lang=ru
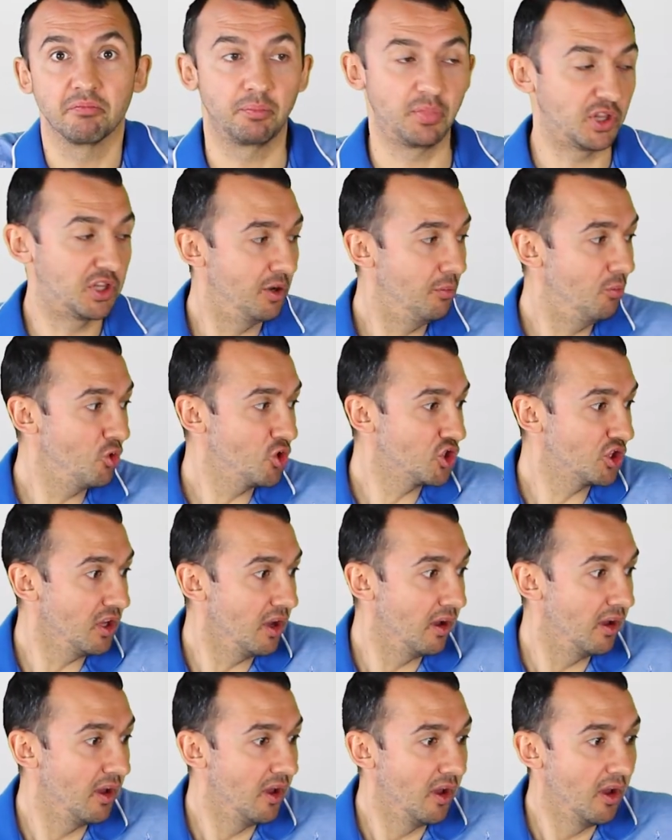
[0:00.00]
потому
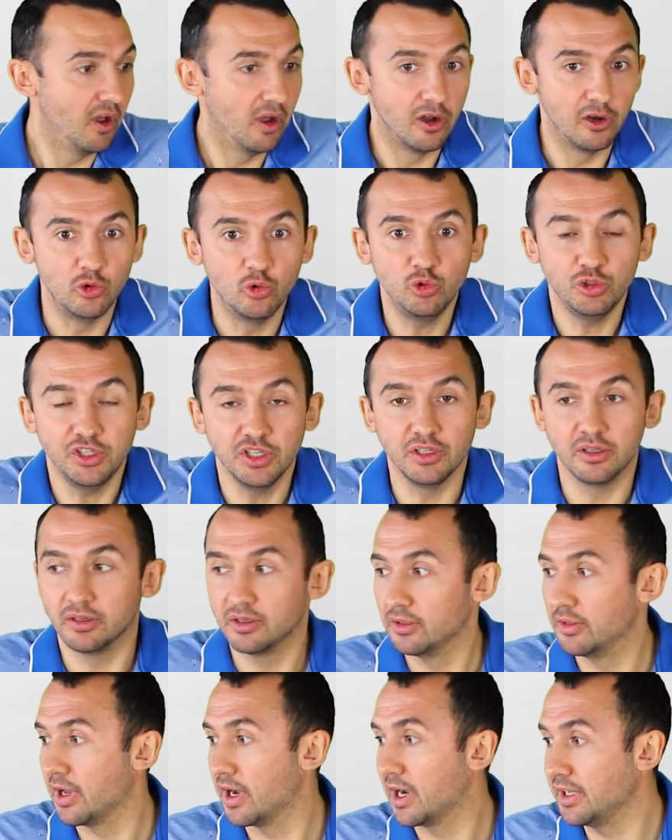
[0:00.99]
что Люди,
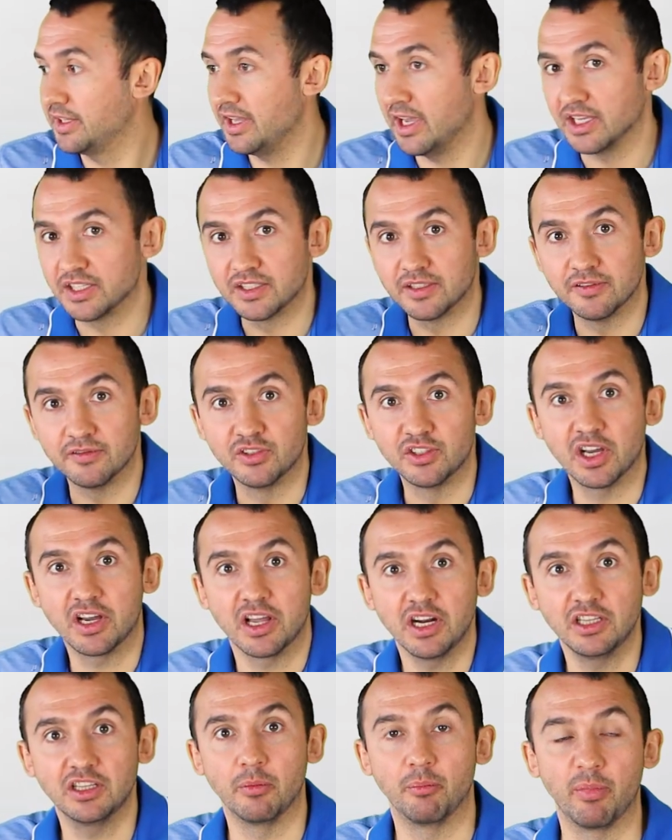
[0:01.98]
находясь в
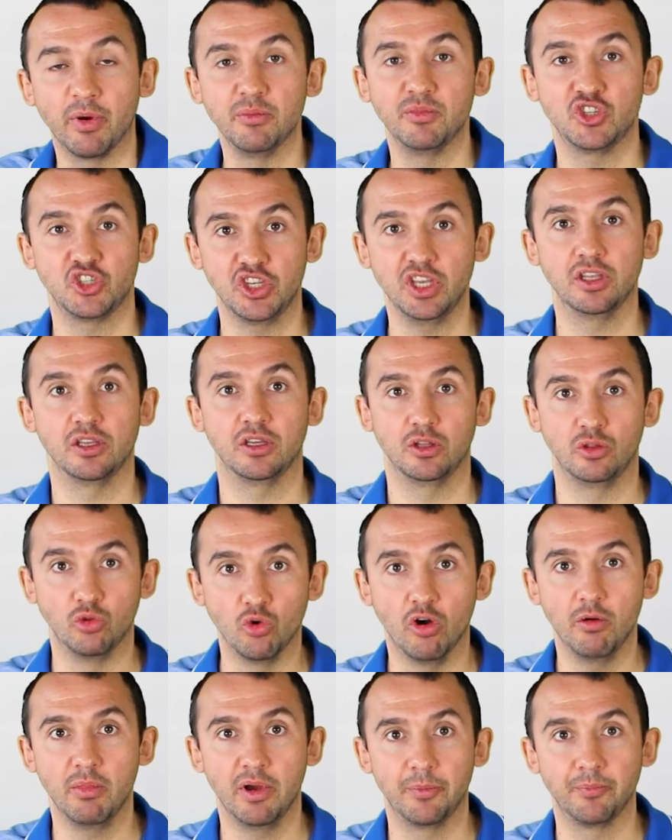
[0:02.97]
закрытом помещении
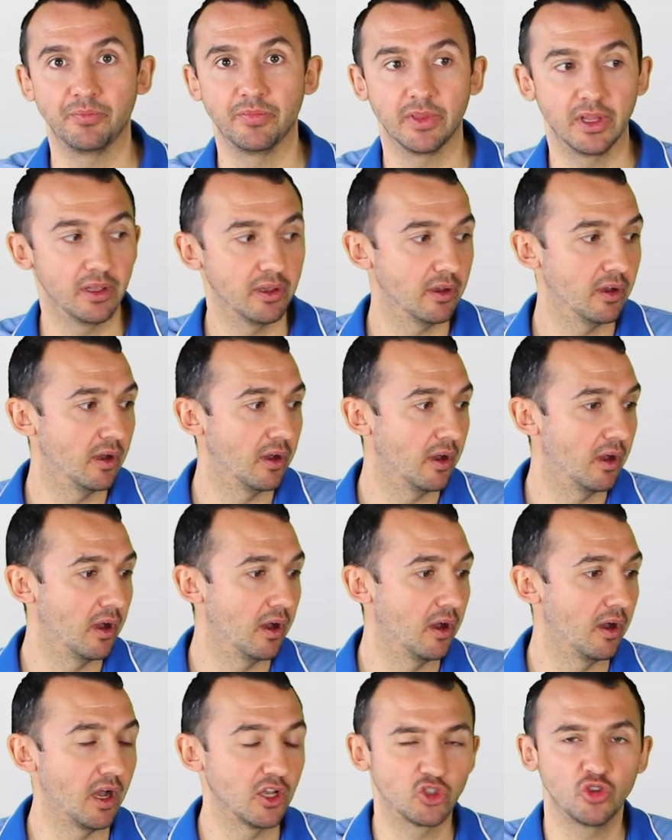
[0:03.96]
дома,
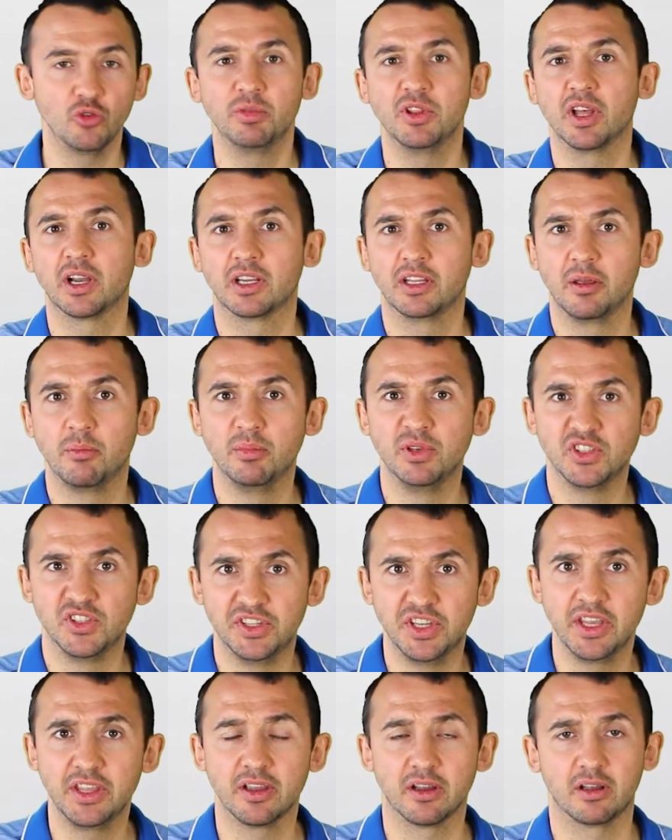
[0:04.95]
э, особенно когда без
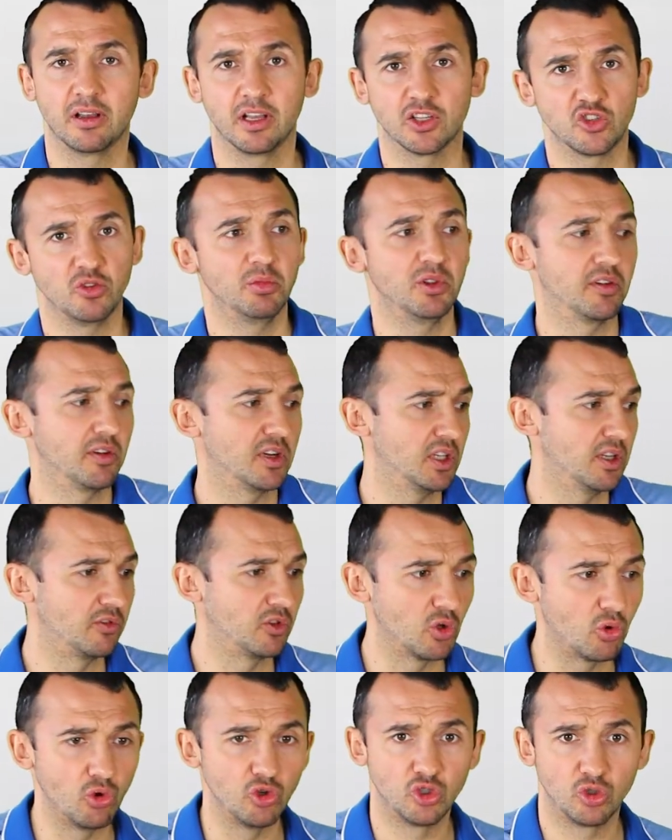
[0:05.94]
денег, особенно когда в
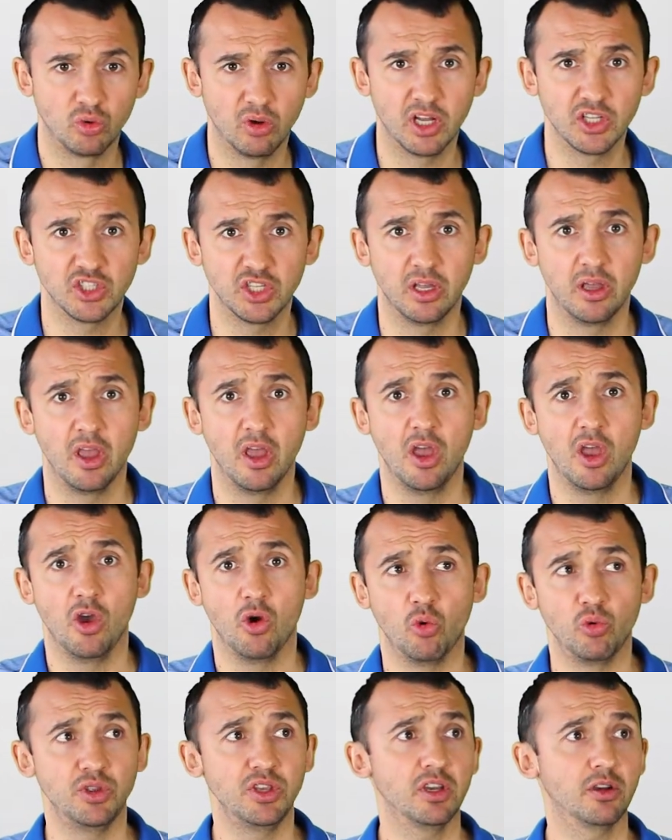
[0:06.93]
такой ситуации,
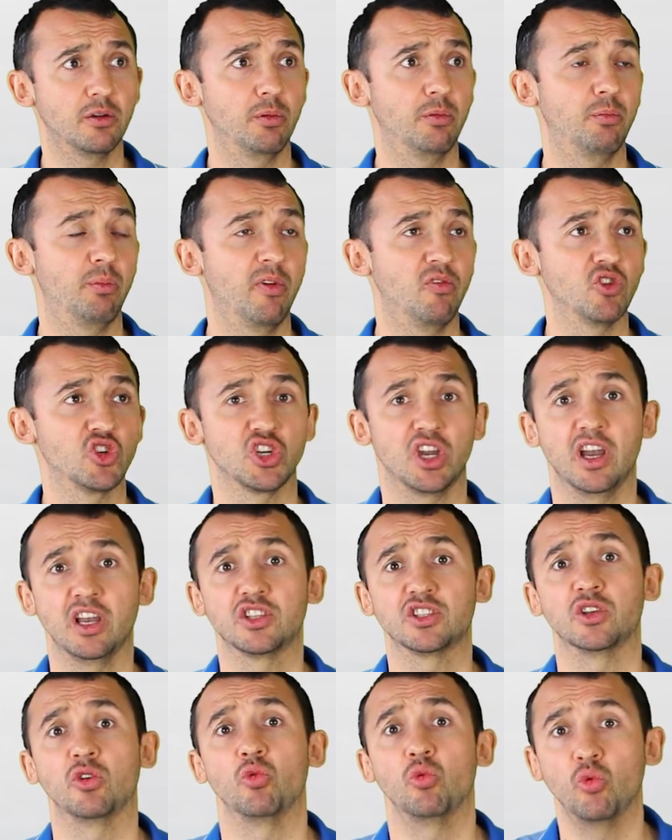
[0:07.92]
у них
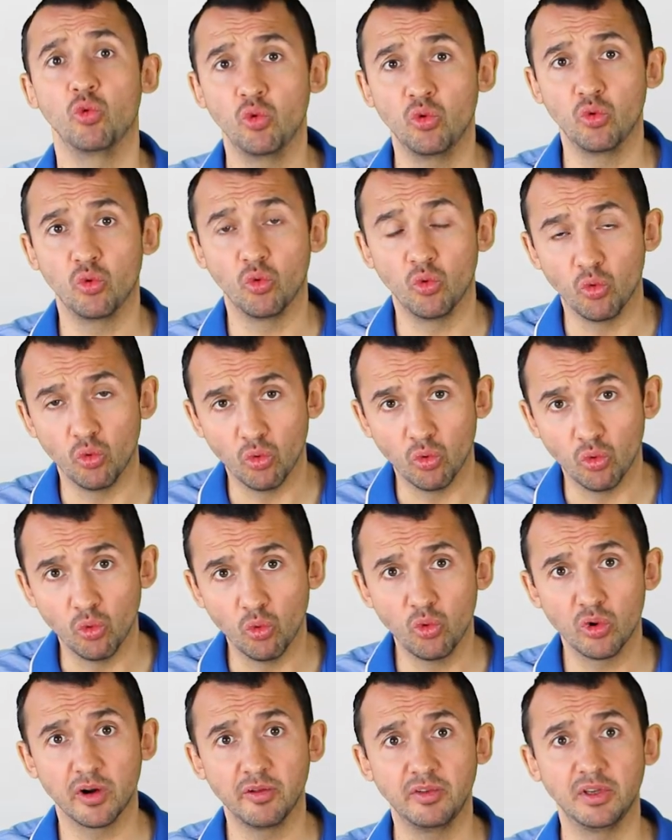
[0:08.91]
повышается у
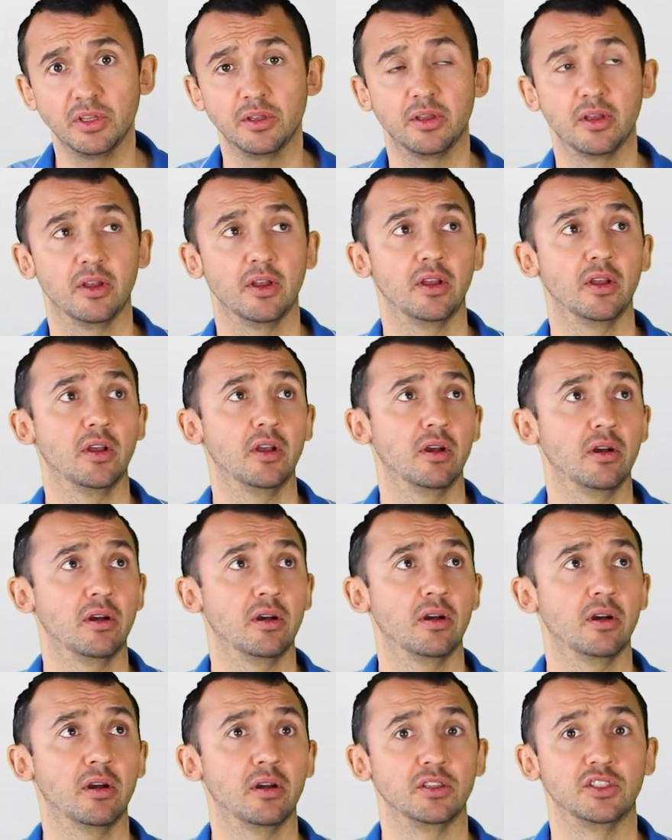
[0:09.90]
уровень
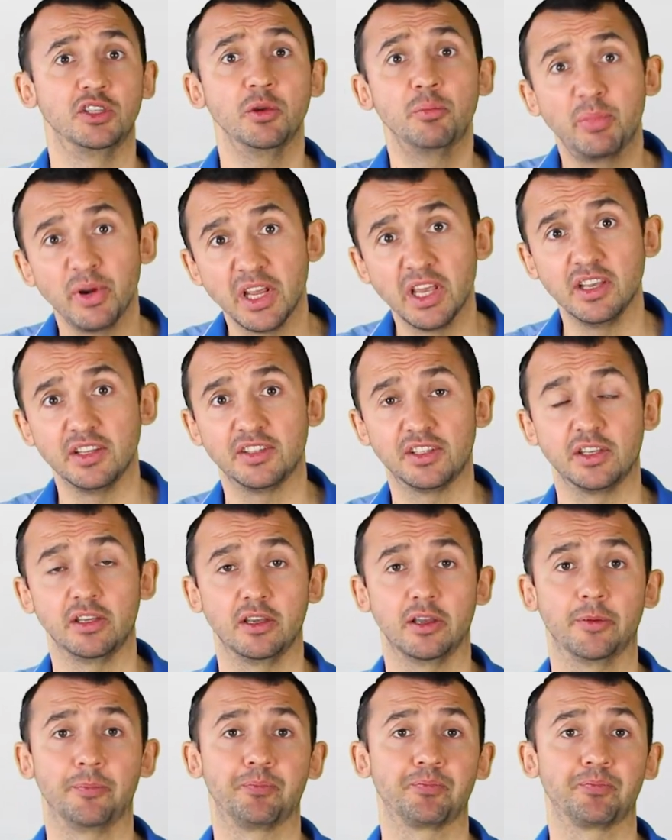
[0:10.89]
э, депрессии.